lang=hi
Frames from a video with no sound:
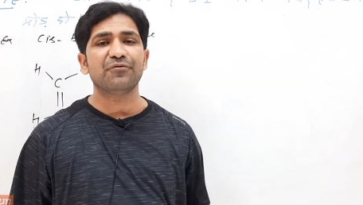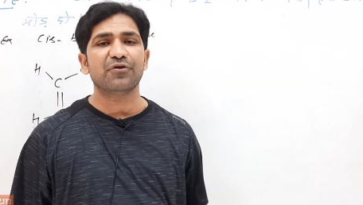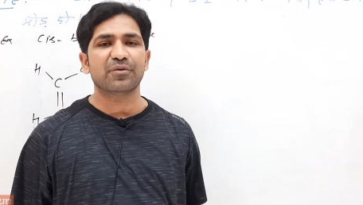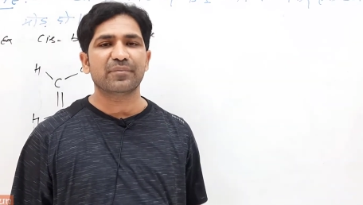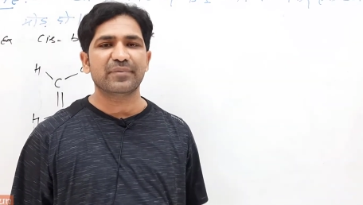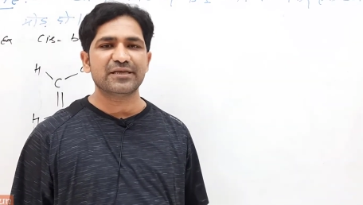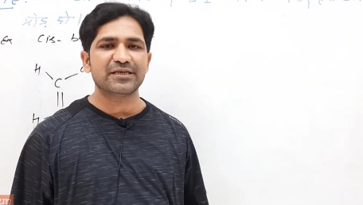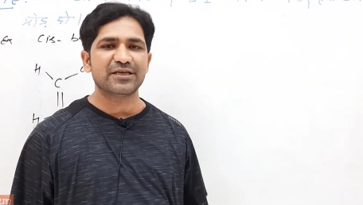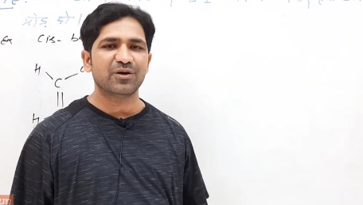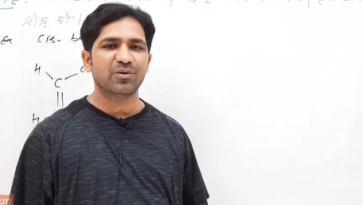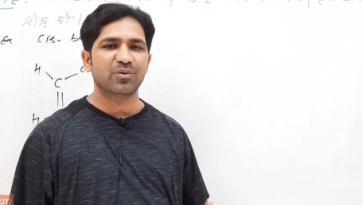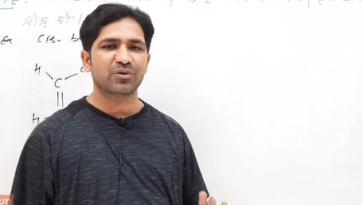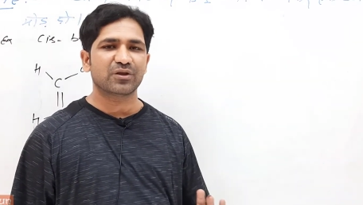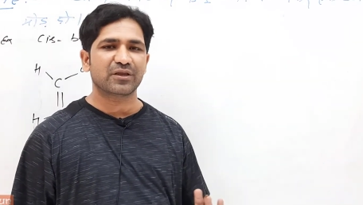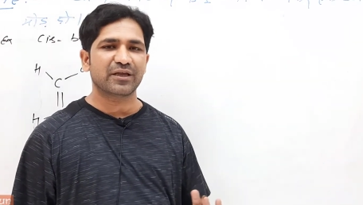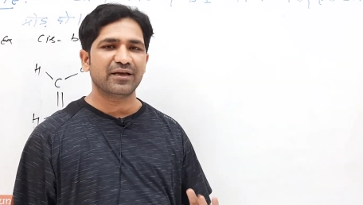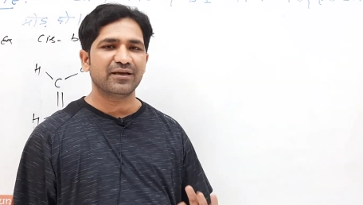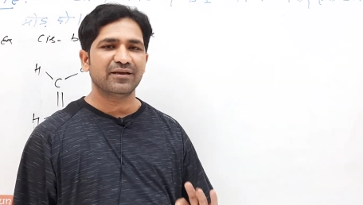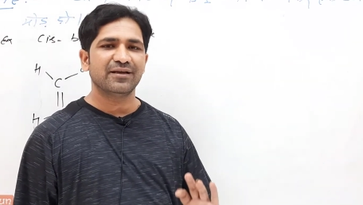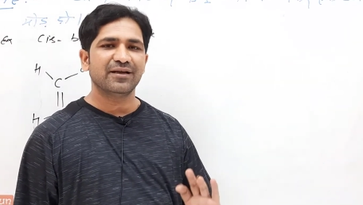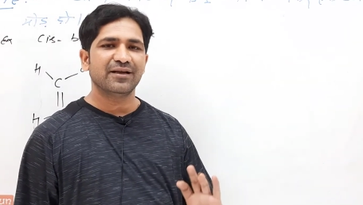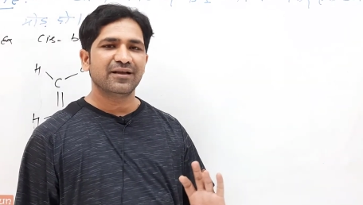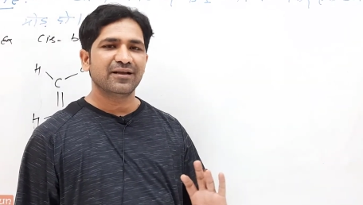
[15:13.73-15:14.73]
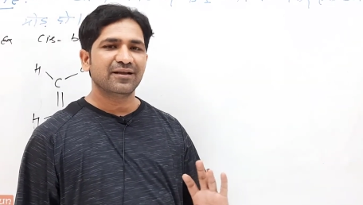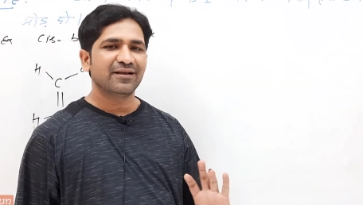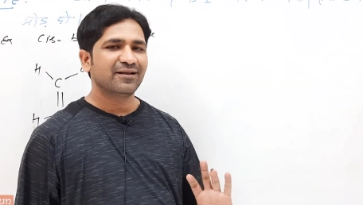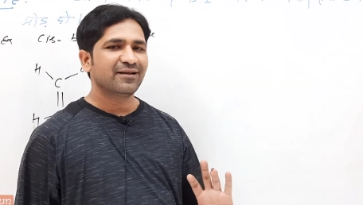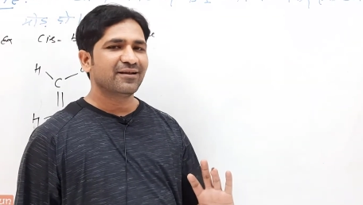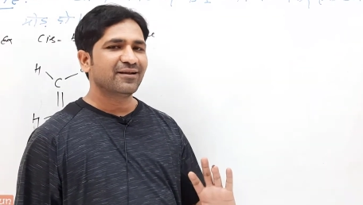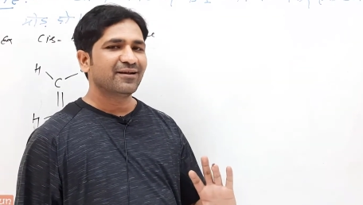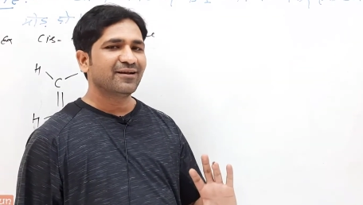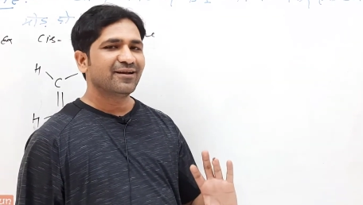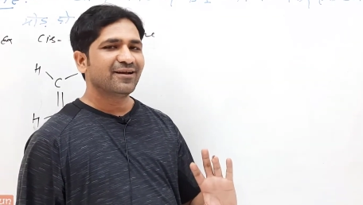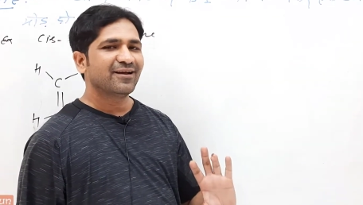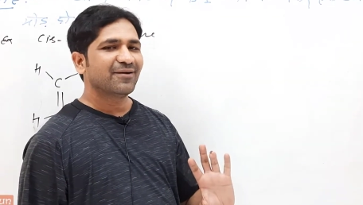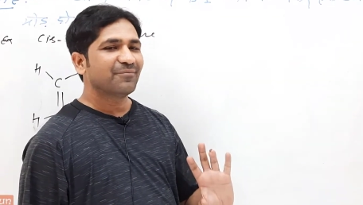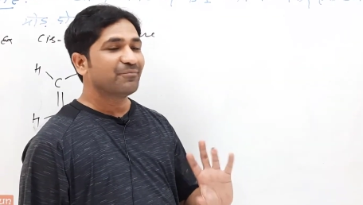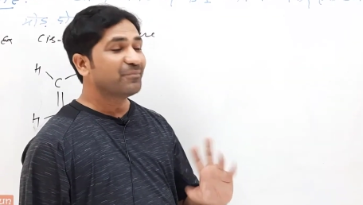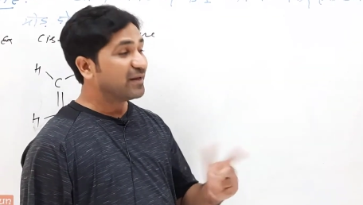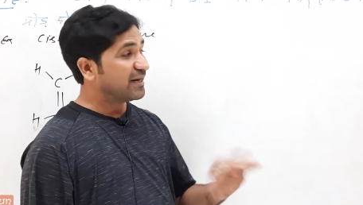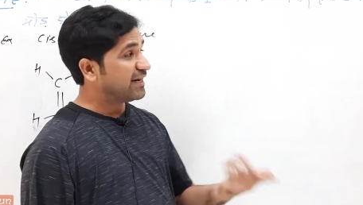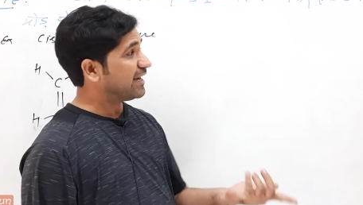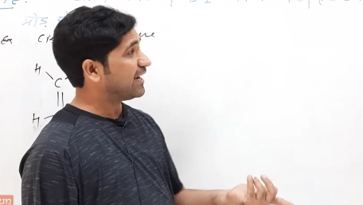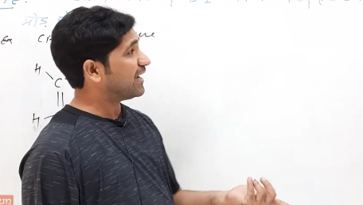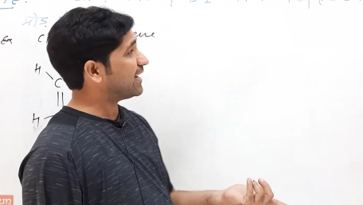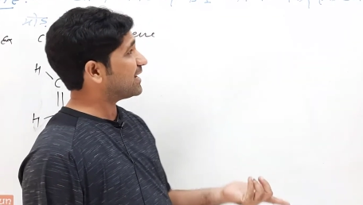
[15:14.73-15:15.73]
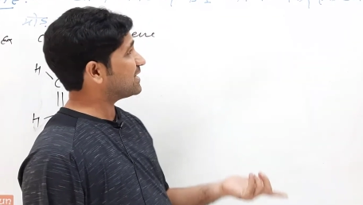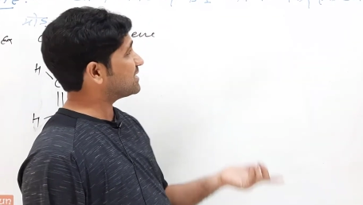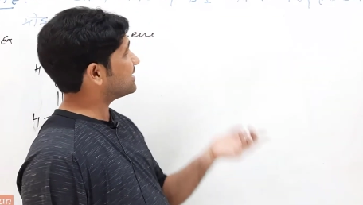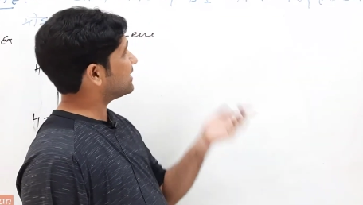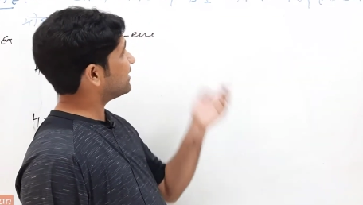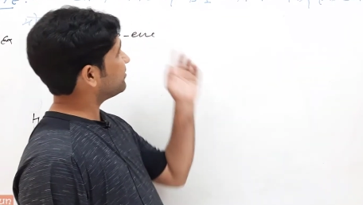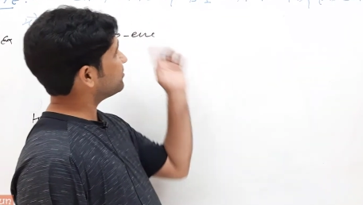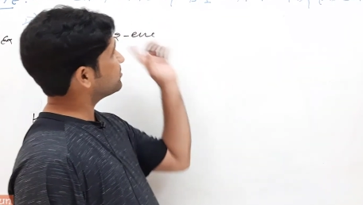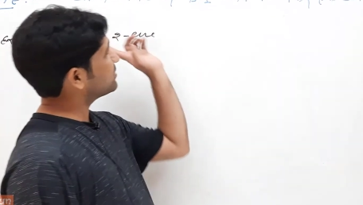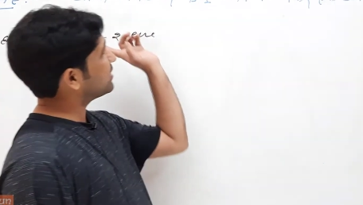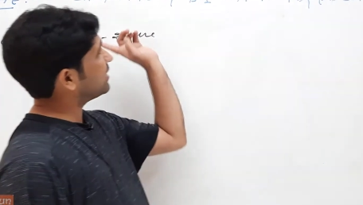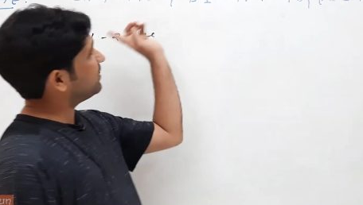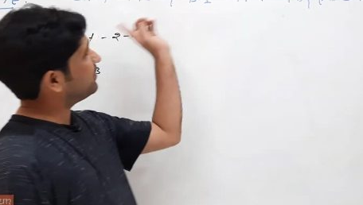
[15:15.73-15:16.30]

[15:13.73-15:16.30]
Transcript: फॉर्मेशन होता है बनेगा कैसे उसके